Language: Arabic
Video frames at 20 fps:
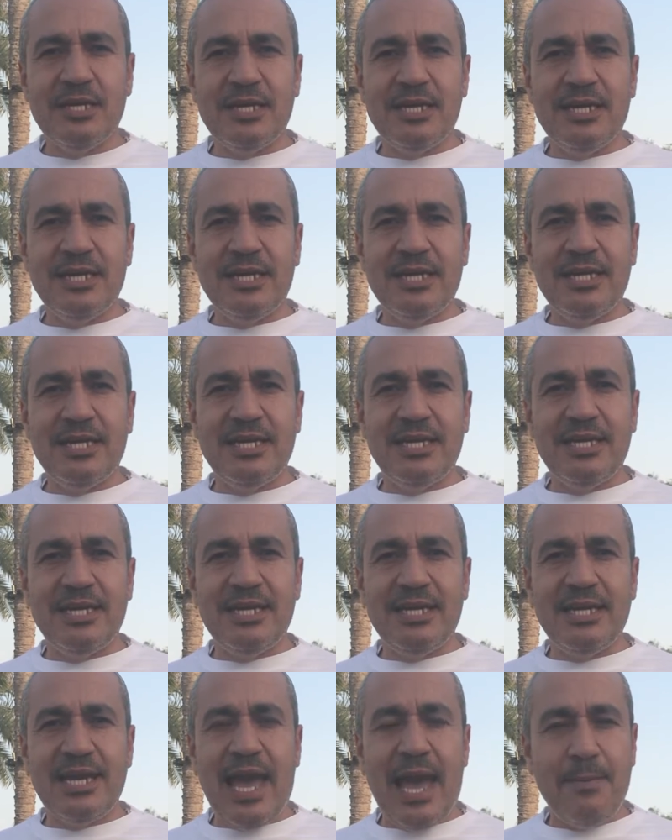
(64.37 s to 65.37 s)

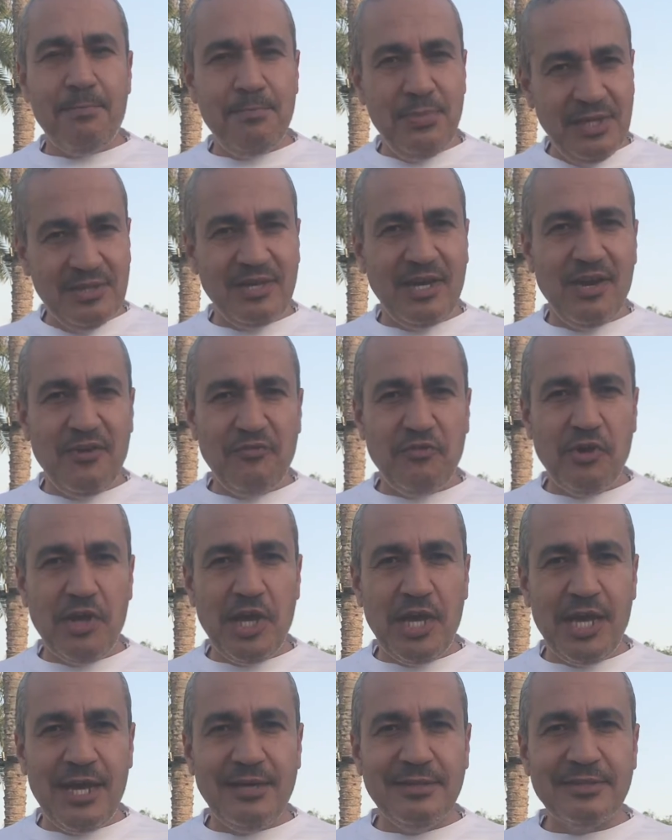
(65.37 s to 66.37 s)
آه، حابين تعرفوا
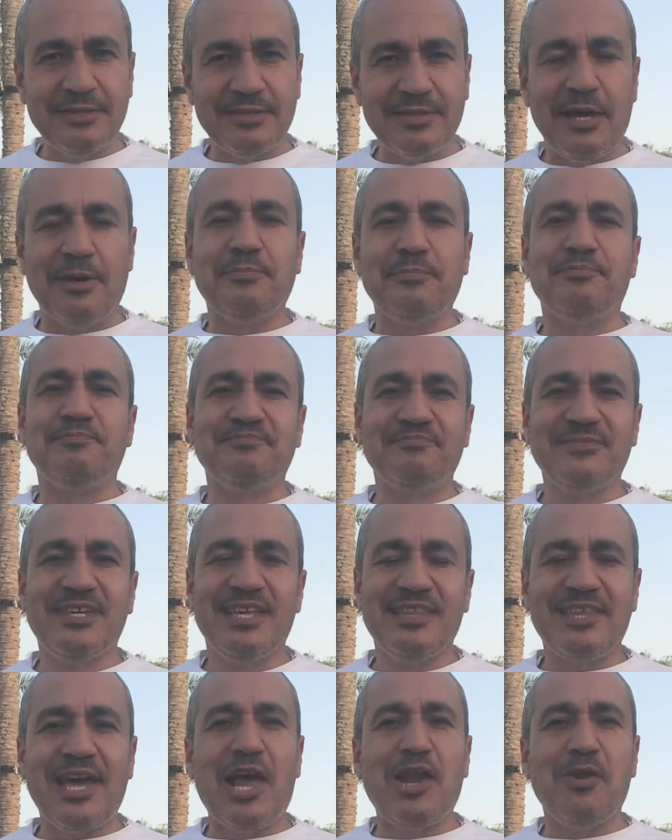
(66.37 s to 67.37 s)
ايه هي طب
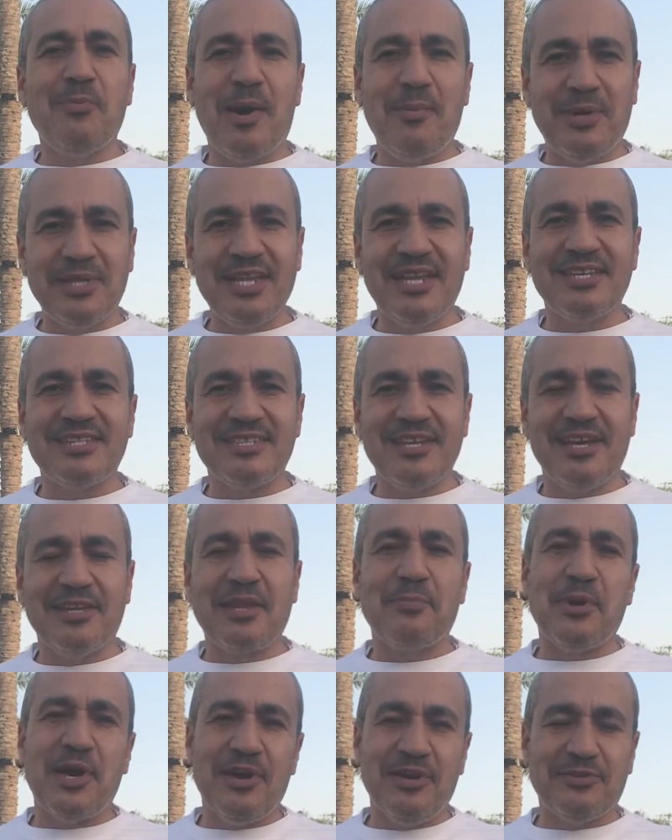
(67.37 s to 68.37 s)
تعالوا مع بعضنا نصعد
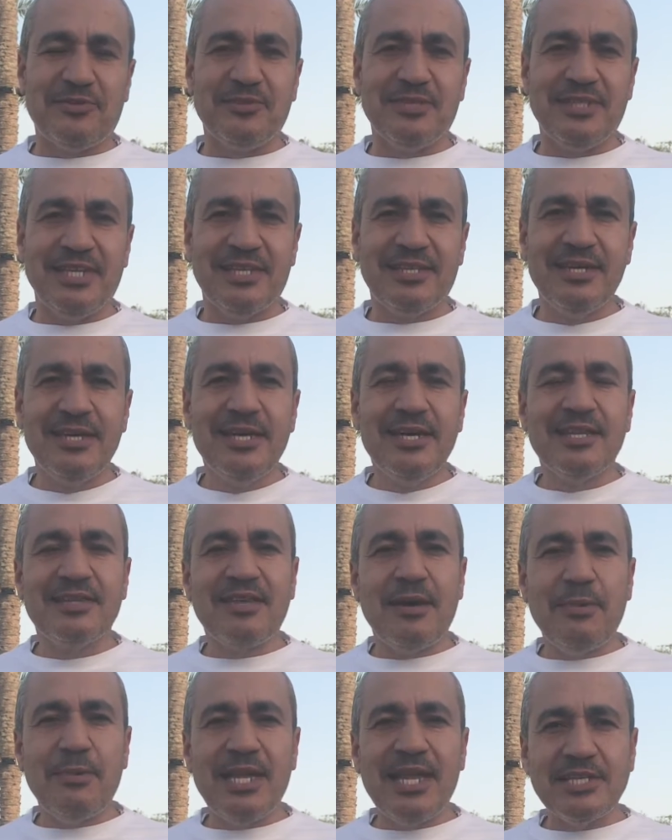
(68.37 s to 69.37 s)
المخاطر دي
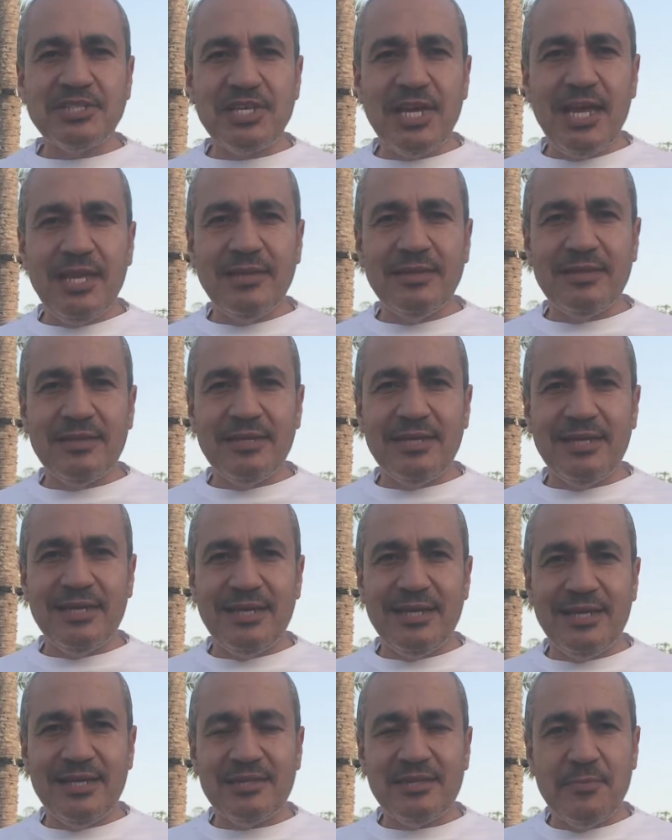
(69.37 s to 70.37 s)
طبعا عشان
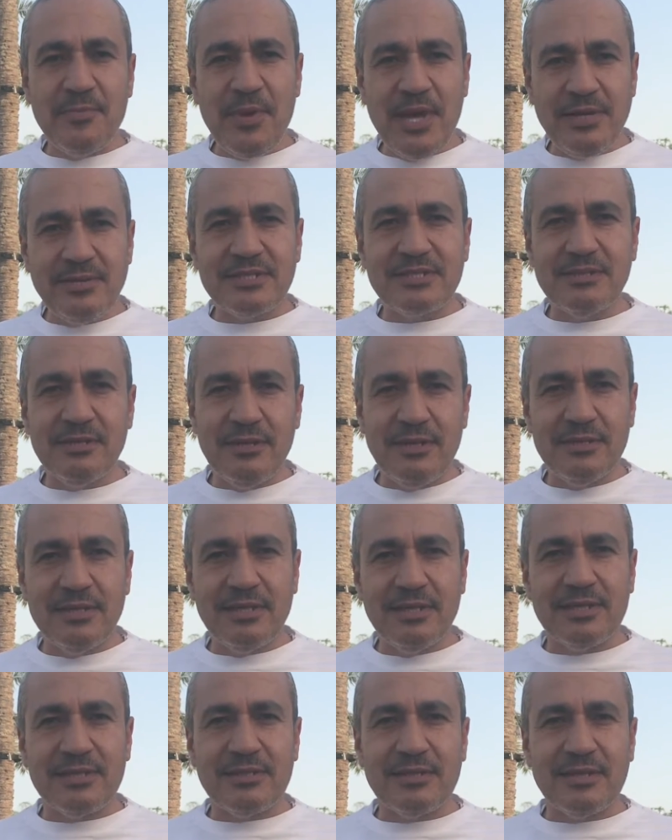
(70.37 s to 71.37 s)
آه، تمارس
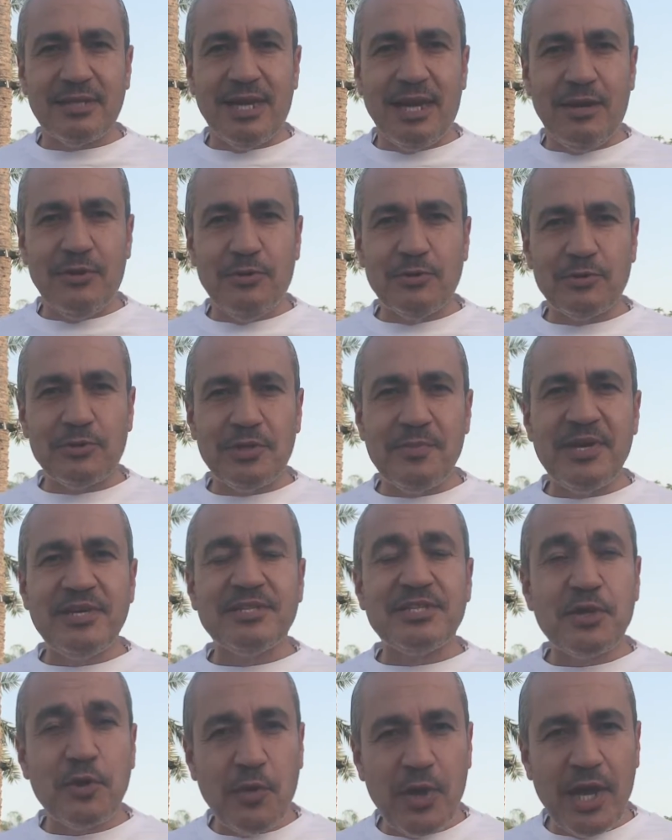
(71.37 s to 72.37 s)
رياضه او
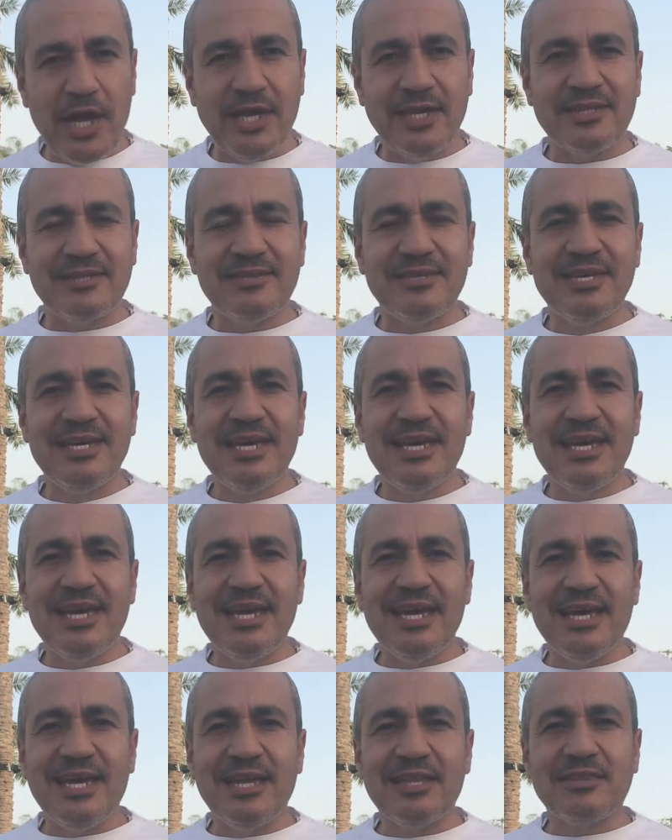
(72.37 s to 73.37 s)
تمارس هوايه
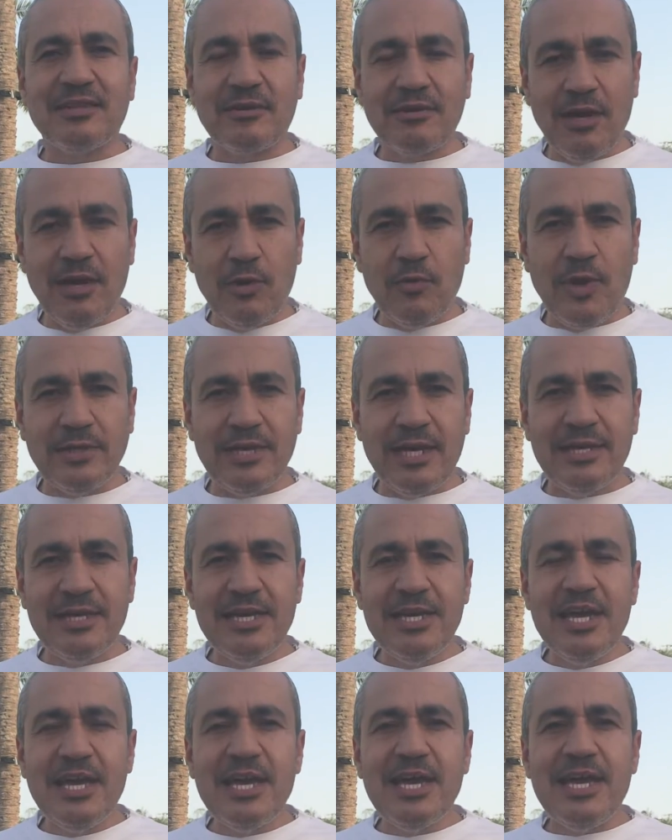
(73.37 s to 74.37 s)
الطيار آه، الورق
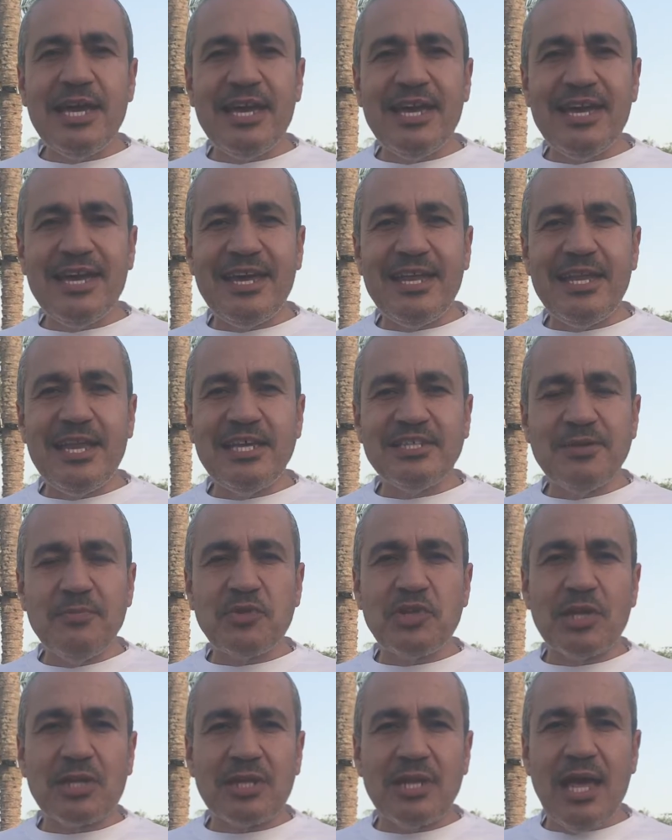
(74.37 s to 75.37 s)
لازم
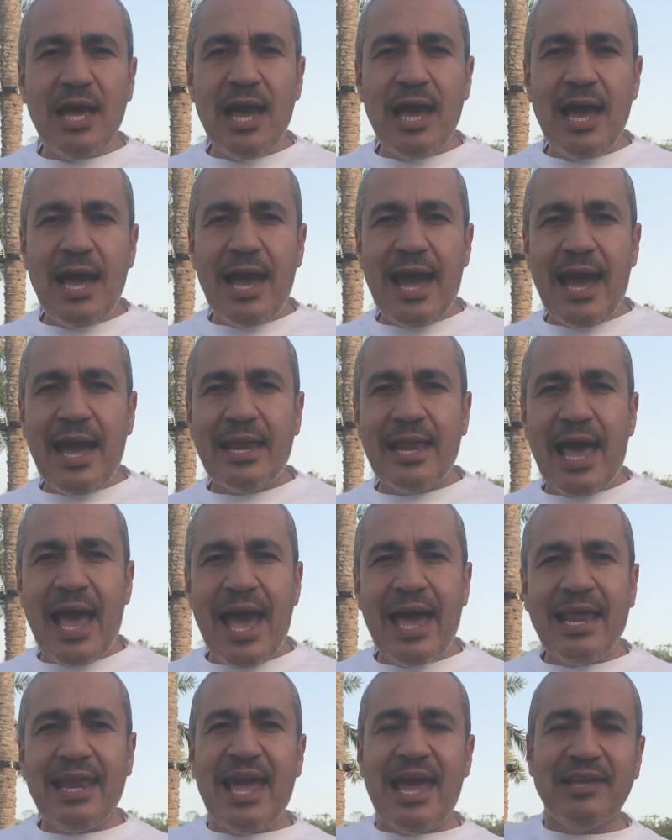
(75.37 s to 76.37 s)
تطلع على
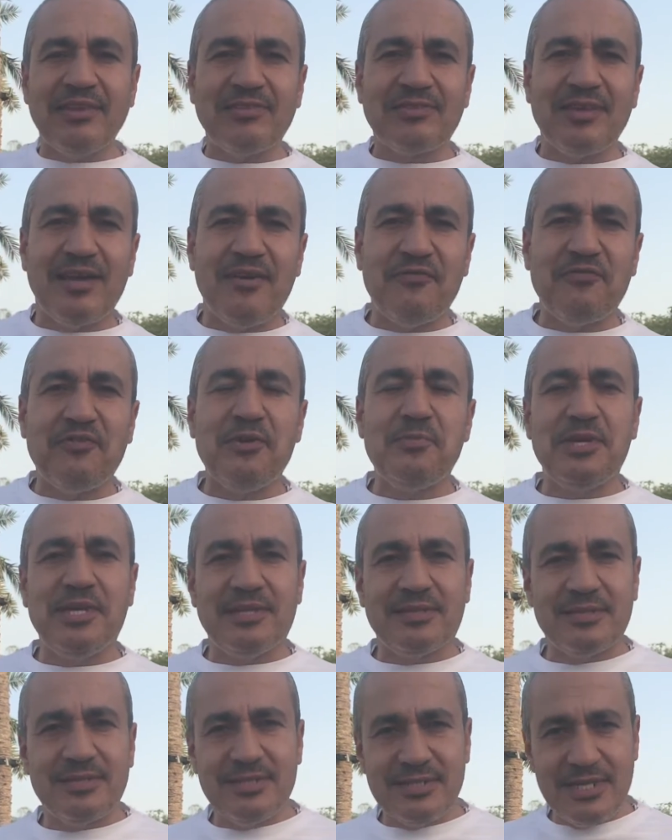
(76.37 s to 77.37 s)
اعلى حته في
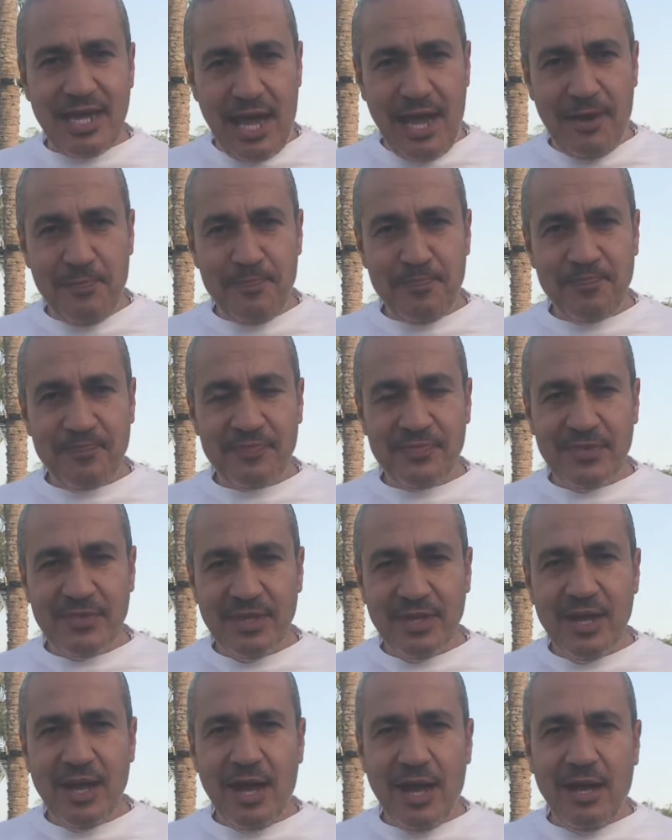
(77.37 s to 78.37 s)
البيت صح
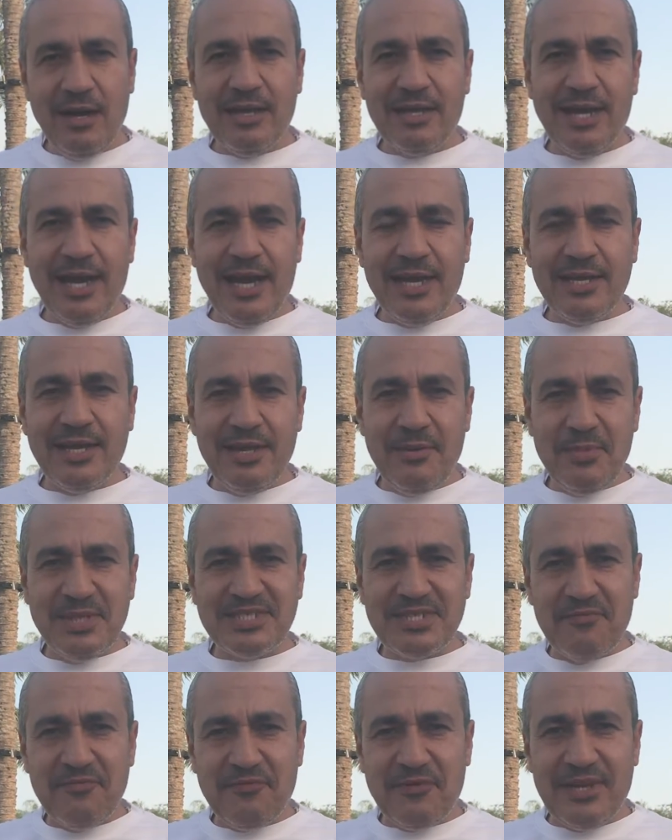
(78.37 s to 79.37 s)
اه يعني انا
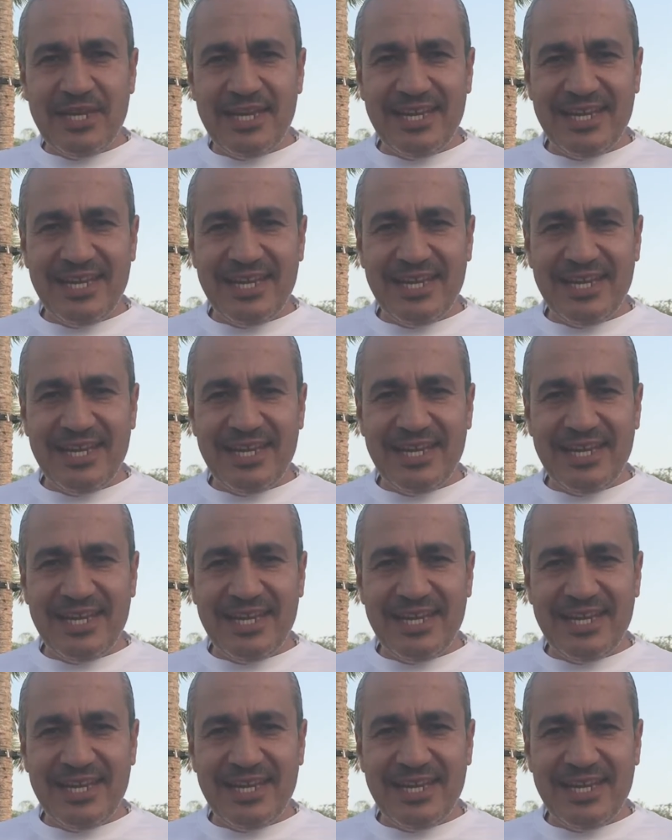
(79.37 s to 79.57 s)
مثلا في